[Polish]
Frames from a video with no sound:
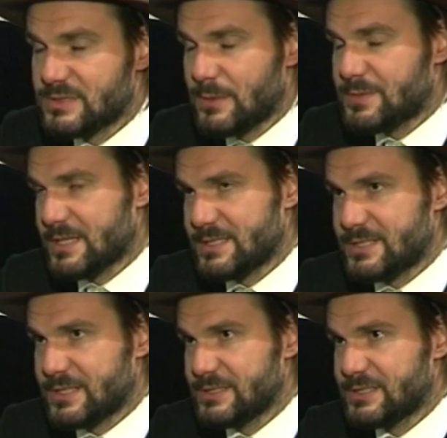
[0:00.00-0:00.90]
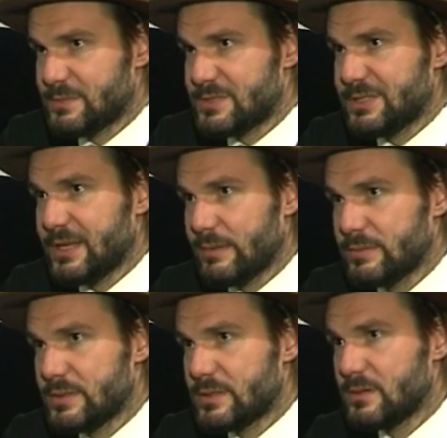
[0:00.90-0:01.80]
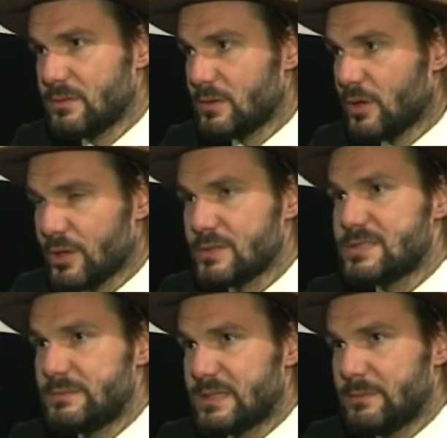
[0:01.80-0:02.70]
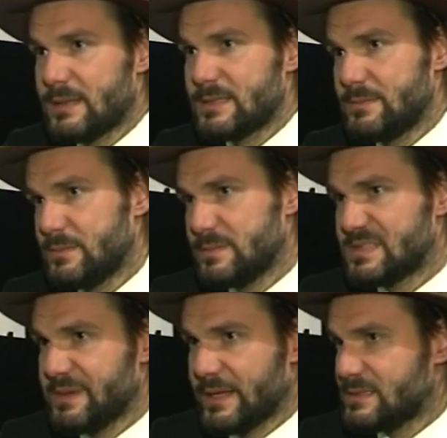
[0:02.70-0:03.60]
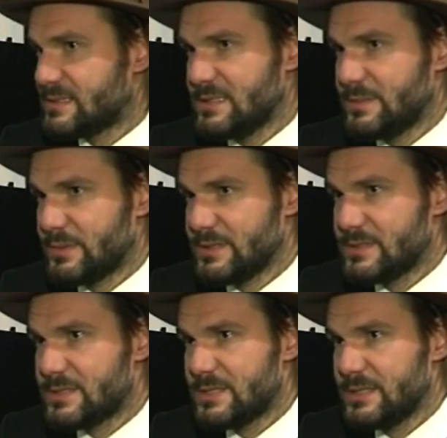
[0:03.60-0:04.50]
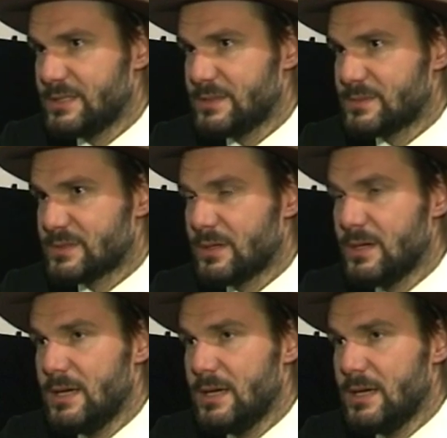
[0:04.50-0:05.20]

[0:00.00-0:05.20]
cały czas jeszcze gdzieś tam żyję jakby gorącym tematem zmiany sceny politycznej i tym co, y,